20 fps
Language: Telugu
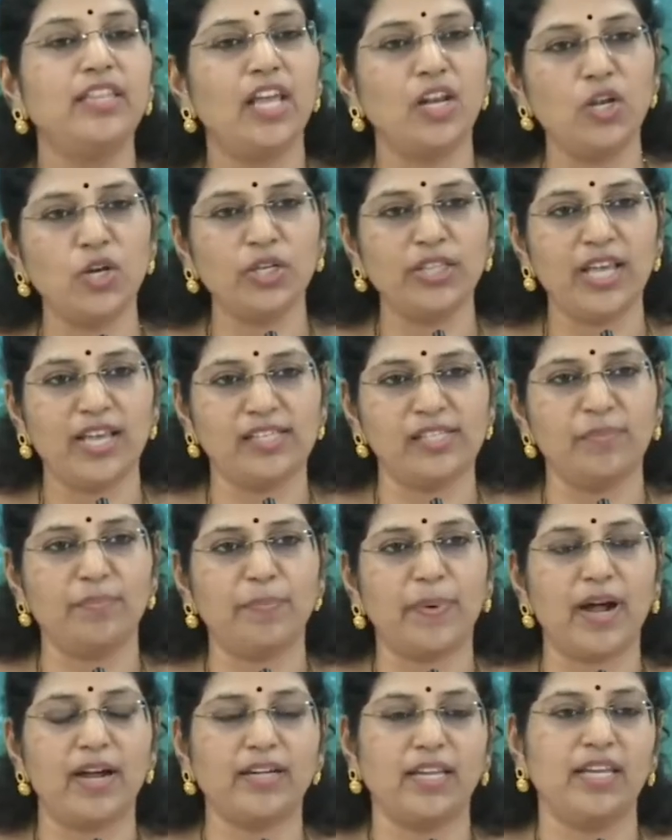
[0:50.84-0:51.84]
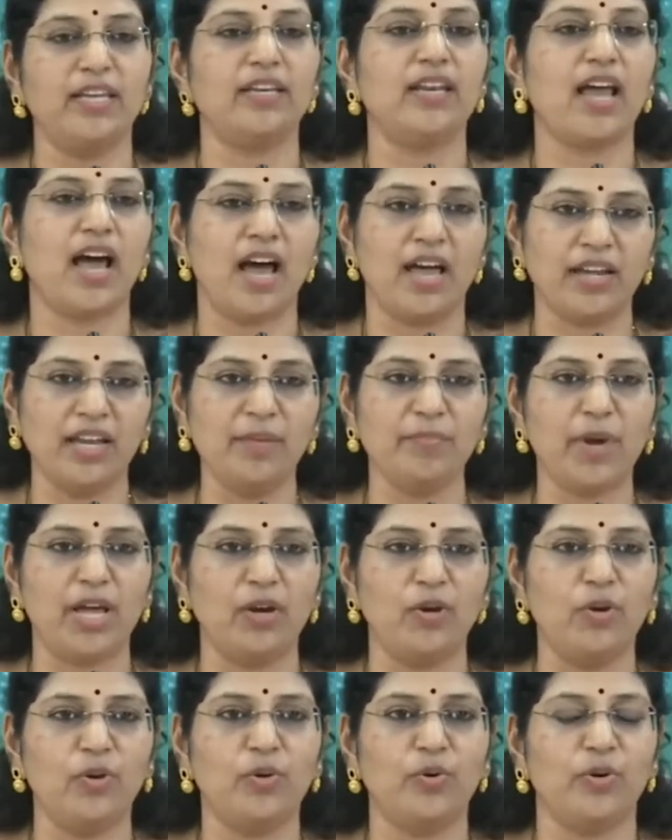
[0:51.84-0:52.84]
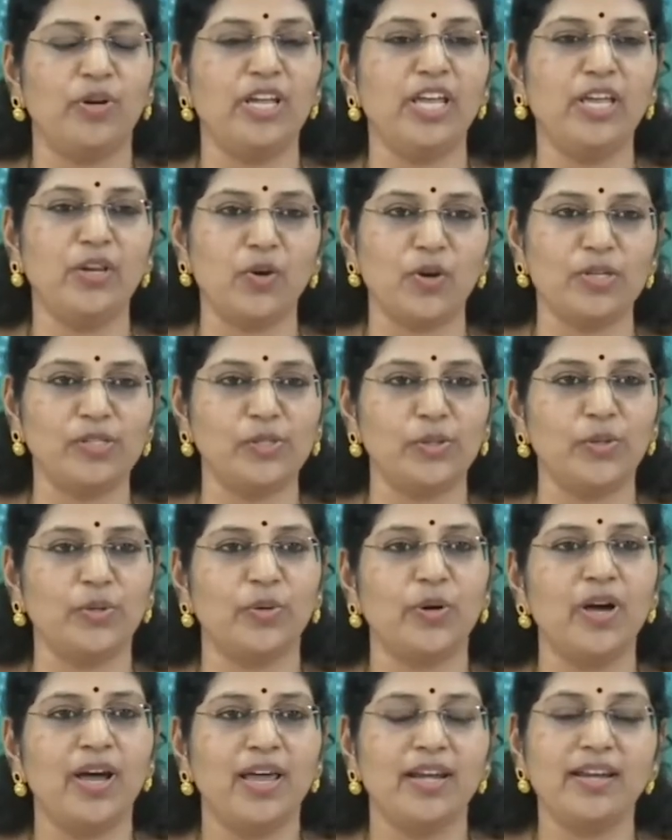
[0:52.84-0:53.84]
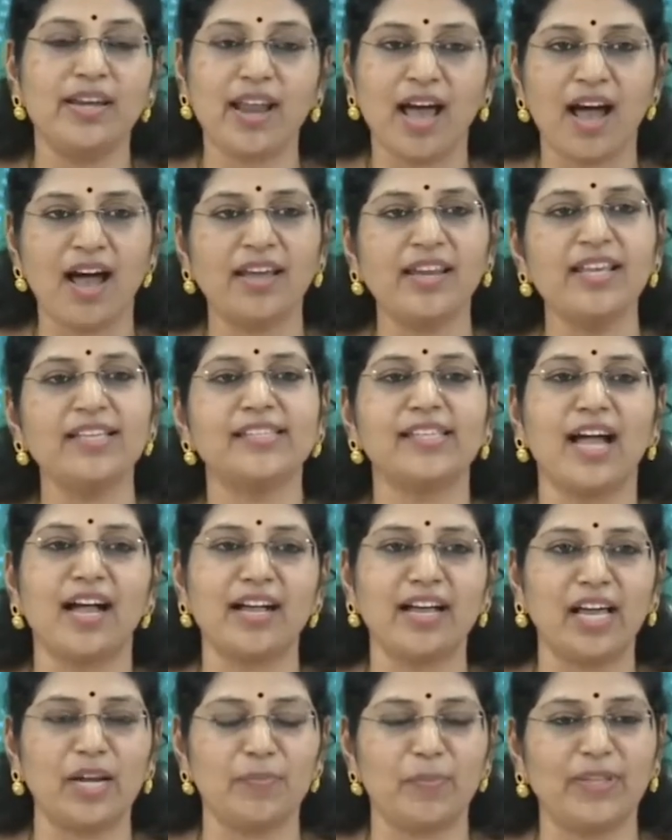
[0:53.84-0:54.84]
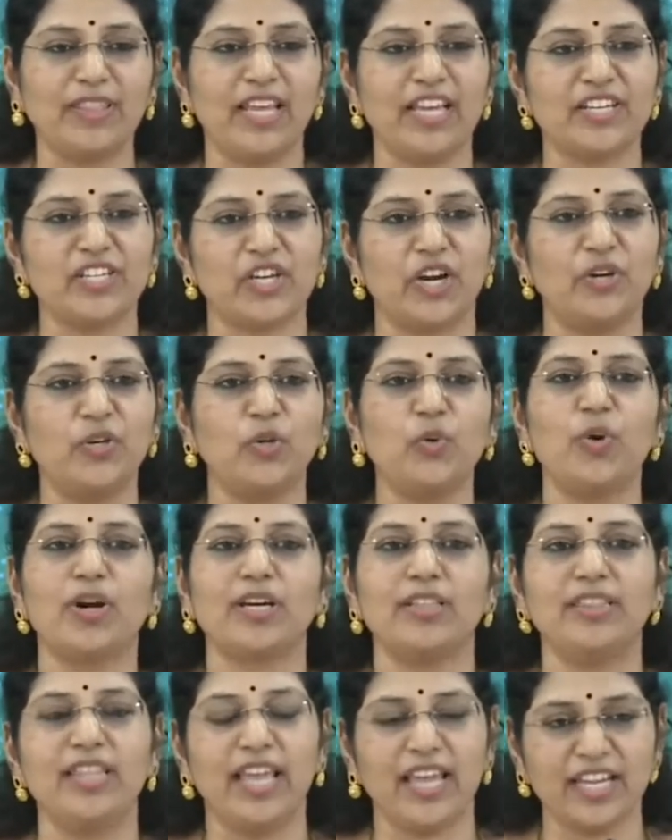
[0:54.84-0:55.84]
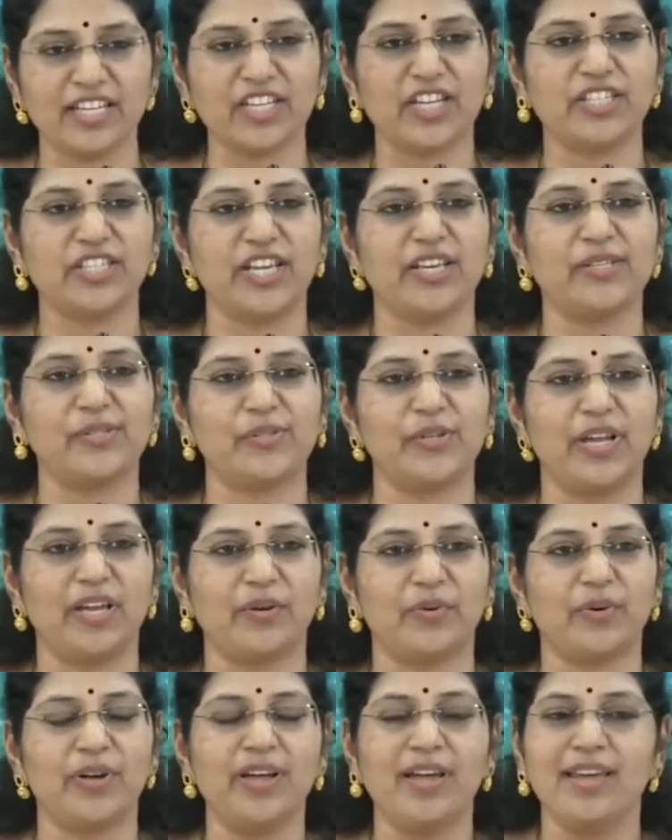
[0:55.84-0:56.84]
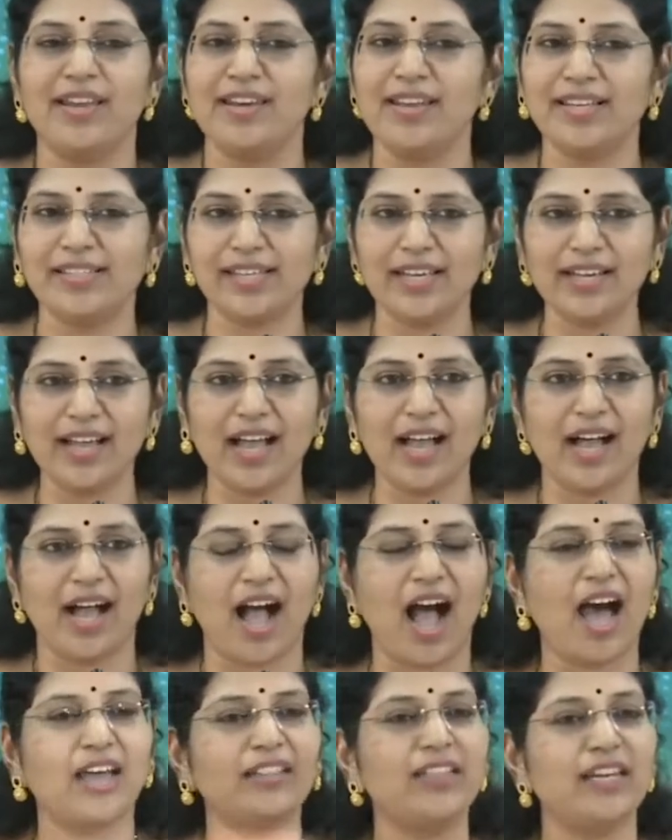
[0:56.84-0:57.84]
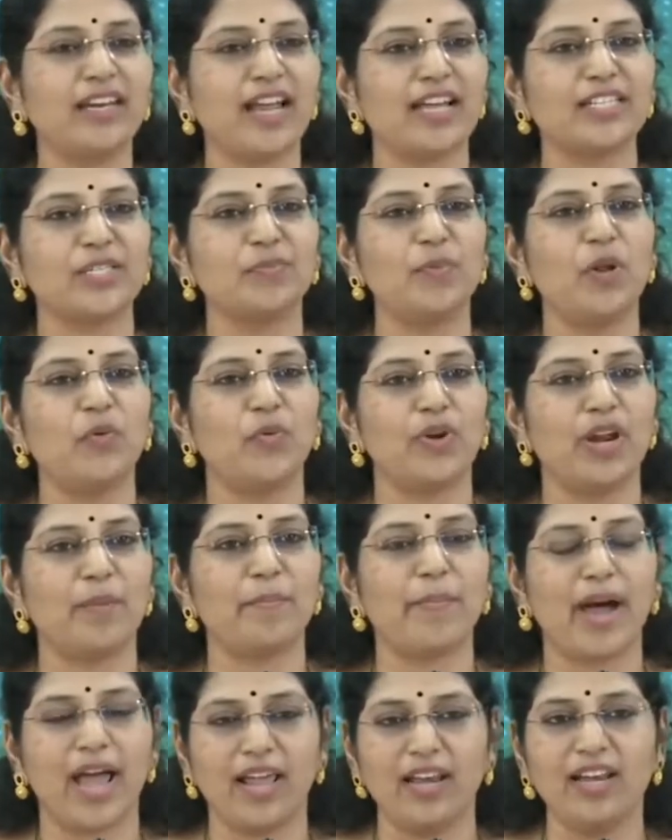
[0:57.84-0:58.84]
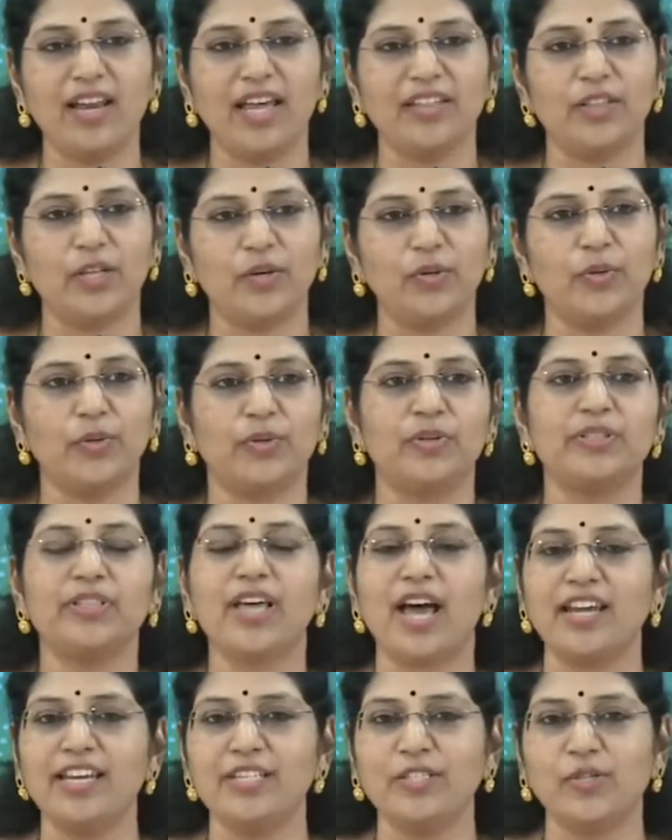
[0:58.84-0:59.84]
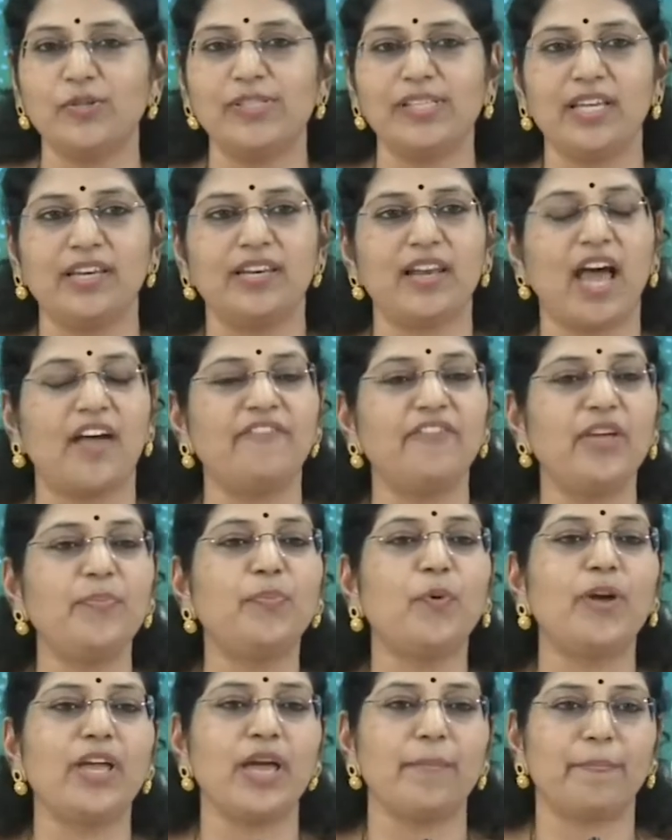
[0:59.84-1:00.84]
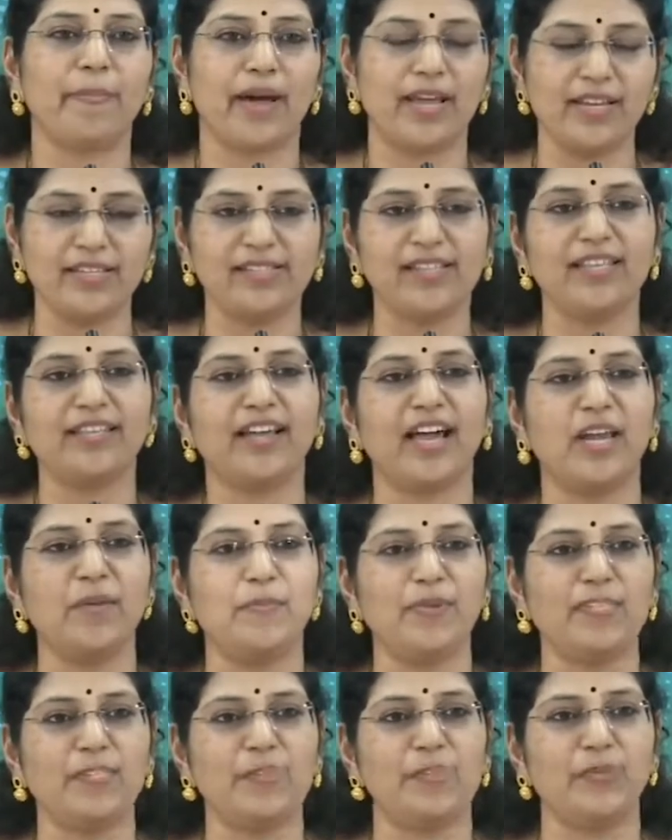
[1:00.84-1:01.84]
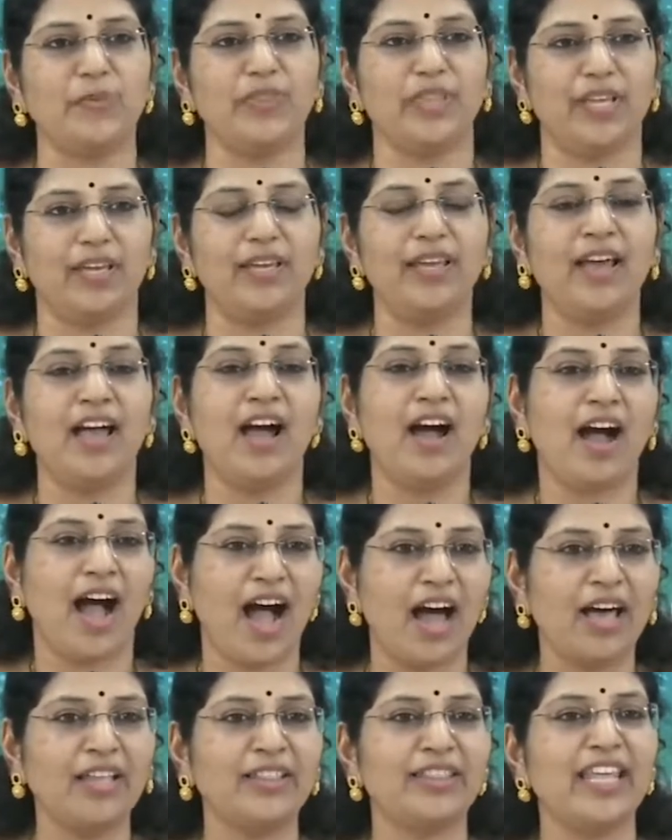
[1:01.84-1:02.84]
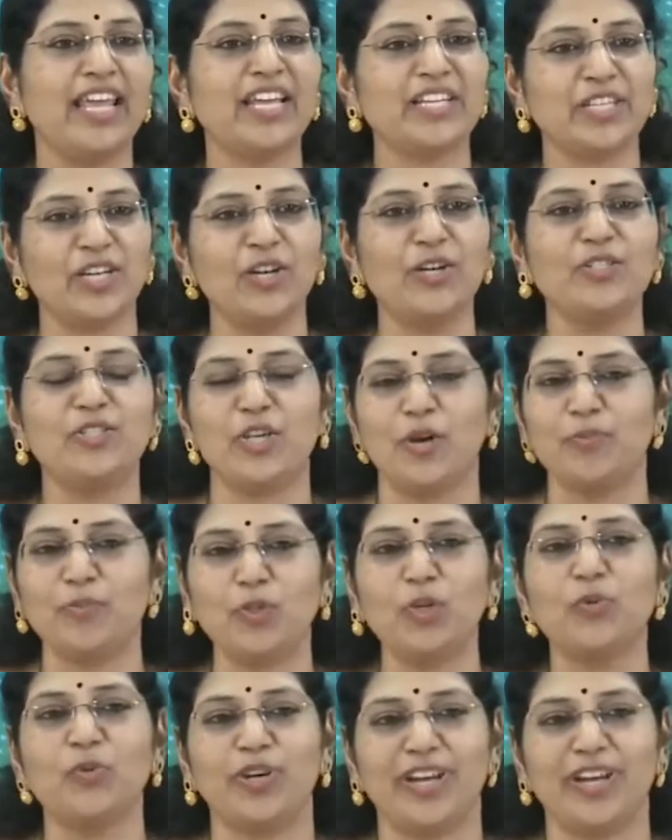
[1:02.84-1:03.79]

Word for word: తెలుగుదేశం పార్టీ నారీమణులు ఈరోజు నారీ సంకల్ప దీక్ష అంటూ ఒక దీక్ష చేస్తున్నారు నిజంగా ఆంధ్ర రాష్ట్రంలో ఉన్న మహిళలందరూ దాన్ని చూసి నదిపోయే పరిస్థితి కనిపిస్తూ ఉంది ఆ దీక్షలో చెప్తూ